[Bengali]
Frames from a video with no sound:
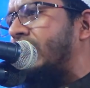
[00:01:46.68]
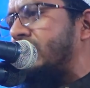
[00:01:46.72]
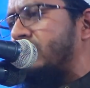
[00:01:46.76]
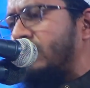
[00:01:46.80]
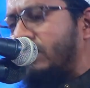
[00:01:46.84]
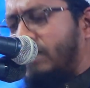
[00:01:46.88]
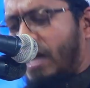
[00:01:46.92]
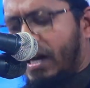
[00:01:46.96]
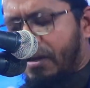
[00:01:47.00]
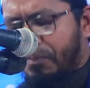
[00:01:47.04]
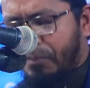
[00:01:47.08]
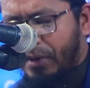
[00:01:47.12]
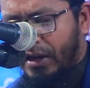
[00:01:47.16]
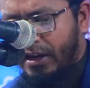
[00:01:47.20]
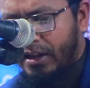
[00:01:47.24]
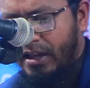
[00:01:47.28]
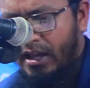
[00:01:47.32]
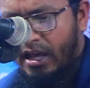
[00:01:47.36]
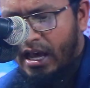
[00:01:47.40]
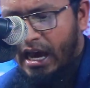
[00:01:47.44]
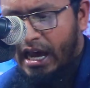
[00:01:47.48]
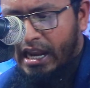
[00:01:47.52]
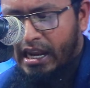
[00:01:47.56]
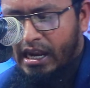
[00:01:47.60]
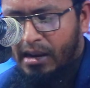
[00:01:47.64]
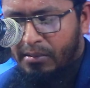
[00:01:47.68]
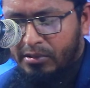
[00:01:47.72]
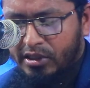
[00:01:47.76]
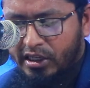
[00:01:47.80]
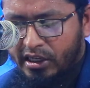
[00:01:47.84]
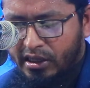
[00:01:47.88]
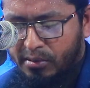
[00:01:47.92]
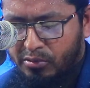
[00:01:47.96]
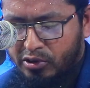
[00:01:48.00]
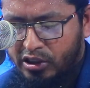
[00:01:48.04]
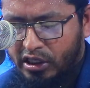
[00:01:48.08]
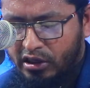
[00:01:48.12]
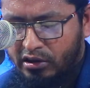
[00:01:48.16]
কাছে থাকবেন আল্লাহ
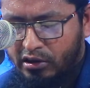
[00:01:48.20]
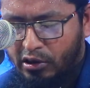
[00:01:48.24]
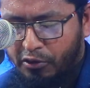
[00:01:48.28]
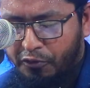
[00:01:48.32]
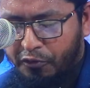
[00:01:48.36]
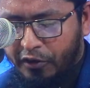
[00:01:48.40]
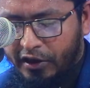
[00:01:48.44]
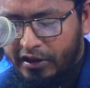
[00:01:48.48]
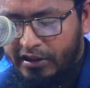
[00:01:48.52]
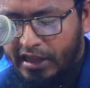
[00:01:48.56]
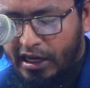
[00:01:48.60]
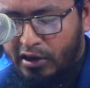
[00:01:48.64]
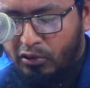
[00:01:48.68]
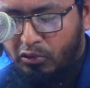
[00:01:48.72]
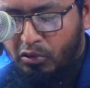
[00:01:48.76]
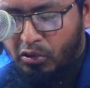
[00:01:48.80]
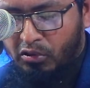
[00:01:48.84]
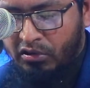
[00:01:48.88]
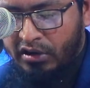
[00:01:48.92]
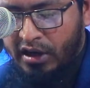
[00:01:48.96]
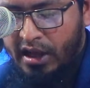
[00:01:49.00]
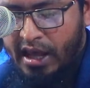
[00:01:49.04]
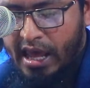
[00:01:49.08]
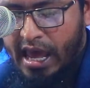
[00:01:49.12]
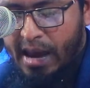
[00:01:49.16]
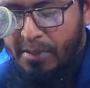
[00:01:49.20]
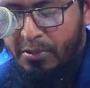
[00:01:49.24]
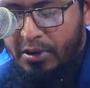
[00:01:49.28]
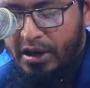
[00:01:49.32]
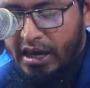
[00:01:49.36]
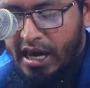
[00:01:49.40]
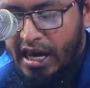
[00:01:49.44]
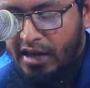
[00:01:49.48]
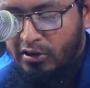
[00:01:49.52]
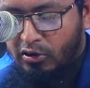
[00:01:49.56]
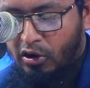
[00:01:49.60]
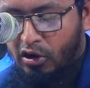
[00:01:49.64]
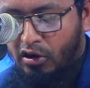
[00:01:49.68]
আমাদেরকে বোঝার তৌফিক দান করুন এবং
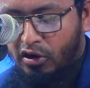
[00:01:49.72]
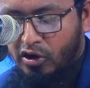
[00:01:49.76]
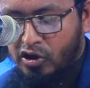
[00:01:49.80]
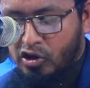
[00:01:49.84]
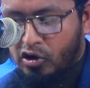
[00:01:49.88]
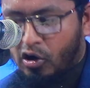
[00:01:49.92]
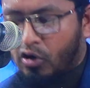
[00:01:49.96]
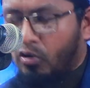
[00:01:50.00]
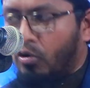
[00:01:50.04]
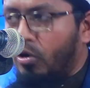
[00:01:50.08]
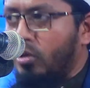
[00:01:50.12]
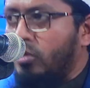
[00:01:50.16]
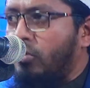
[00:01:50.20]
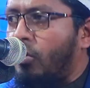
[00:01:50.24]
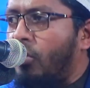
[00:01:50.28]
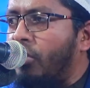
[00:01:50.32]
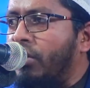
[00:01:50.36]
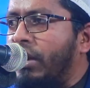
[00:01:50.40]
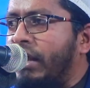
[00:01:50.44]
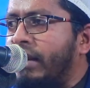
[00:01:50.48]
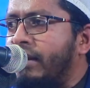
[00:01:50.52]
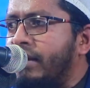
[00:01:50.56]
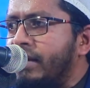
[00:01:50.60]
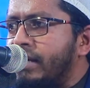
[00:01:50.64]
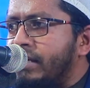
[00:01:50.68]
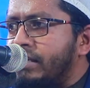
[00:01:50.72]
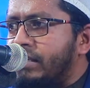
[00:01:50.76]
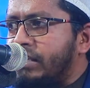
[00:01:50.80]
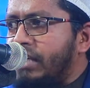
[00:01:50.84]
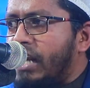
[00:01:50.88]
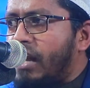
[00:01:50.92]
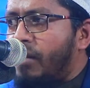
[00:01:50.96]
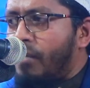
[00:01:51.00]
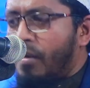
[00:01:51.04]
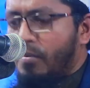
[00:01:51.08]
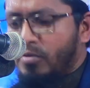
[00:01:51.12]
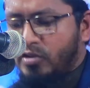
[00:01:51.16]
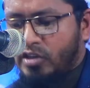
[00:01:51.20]
এই ধরনের সকল ধরনের
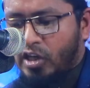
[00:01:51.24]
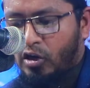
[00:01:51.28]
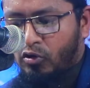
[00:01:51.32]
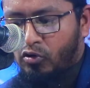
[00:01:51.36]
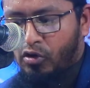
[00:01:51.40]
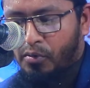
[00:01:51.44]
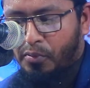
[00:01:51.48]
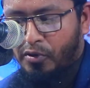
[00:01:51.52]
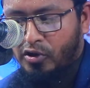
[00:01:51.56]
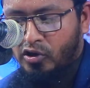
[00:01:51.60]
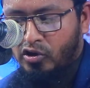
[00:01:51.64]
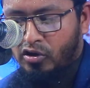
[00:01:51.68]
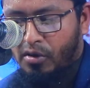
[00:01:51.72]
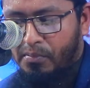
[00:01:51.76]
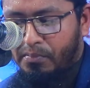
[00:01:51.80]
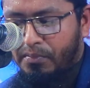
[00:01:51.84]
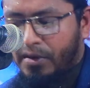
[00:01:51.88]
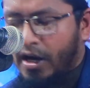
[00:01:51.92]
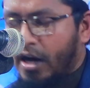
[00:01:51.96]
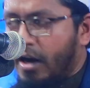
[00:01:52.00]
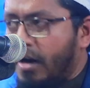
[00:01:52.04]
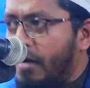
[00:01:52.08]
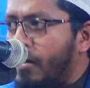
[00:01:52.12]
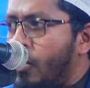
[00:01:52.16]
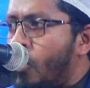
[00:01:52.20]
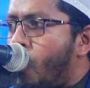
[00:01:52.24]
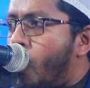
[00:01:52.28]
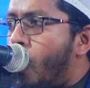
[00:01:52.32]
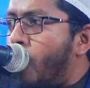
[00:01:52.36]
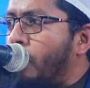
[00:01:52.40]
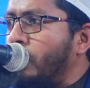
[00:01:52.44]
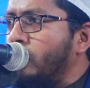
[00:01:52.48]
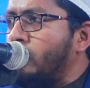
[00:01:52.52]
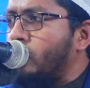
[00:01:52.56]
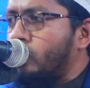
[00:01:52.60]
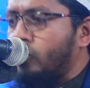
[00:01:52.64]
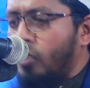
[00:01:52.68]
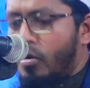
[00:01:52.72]
জেনা ব্যবচার গোপন
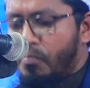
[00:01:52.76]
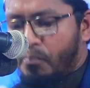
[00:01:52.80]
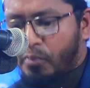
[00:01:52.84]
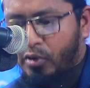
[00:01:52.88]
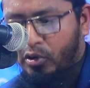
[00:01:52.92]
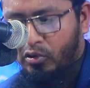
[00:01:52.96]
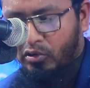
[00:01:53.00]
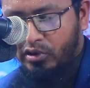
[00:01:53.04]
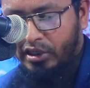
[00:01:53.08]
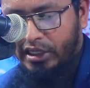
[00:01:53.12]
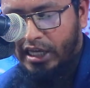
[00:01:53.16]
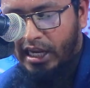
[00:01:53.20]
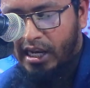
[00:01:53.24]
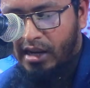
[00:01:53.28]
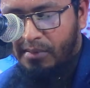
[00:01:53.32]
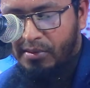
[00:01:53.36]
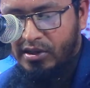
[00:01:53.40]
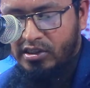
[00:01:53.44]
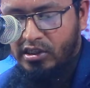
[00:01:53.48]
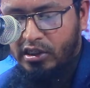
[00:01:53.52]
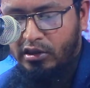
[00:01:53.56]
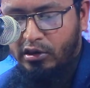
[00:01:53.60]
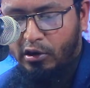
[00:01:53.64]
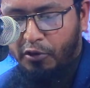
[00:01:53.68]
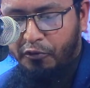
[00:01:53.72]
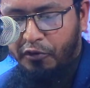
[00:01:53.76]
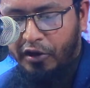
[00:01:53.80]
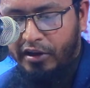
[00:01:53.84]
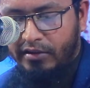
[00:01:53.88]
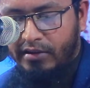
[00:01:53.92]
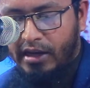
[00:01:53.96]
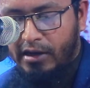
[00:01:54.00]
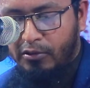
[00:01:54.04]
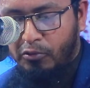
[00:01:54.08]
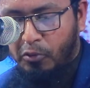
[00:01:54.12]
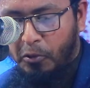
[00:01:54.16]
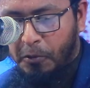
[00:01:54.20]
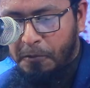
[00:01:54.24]
অবৈধ সম্পর্ক থেকে আল্লাহ বাসার তৌফিক
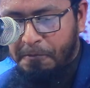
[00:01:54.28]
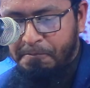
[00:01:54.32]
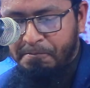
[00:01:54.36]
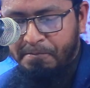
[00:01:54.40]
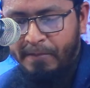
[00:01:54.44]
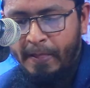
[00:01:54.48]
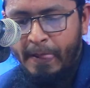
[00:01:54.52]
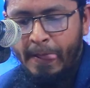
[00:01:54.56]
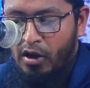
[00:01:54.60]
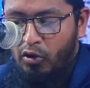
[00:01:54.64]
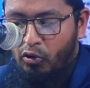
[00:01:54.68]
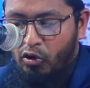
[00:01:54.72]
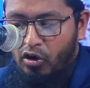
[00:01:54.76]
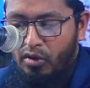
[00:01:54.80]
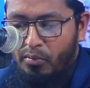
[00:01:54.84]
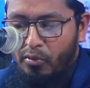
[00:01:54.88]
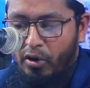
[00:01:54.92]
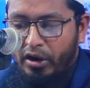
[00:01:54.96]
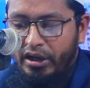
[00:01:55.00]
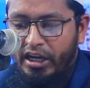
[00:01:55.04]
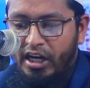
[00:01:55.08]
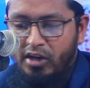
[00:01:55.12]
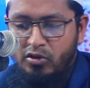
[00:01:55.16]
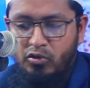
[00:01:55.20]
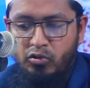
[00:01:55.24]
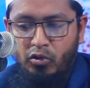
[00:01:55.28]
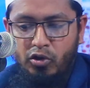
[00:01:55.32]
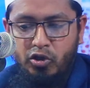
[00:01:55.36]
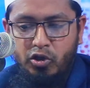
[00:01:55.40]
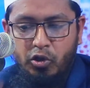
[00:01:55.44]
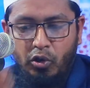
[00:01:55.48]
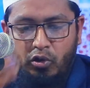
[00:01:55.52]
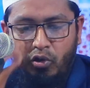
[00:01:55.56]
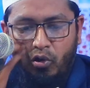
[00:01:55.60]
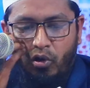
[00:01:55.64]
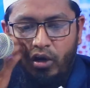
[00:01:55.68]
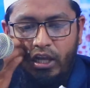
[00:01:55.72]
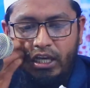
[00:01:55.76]
দান করুন কোনো মহিলার চুল
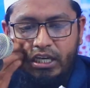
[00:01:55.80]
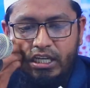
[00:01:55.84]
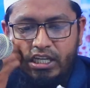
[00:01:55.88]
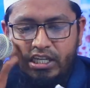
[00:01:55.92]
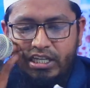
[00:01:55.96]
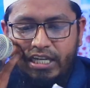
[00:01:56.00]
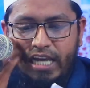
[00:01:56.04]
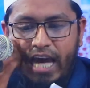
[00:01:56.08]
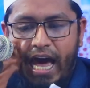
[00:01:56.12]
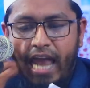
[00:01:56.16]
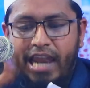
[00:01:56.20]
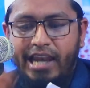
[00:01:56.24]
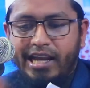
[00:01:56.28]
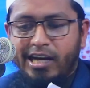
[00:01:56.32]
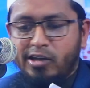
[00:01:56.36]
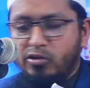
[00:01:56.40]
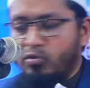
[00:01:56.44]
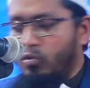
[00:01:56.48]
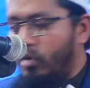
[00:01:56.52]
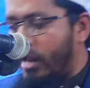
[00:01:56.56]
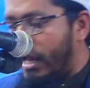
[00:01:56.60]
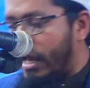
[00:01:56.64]
ছোট হলে কি সে আলগা চুল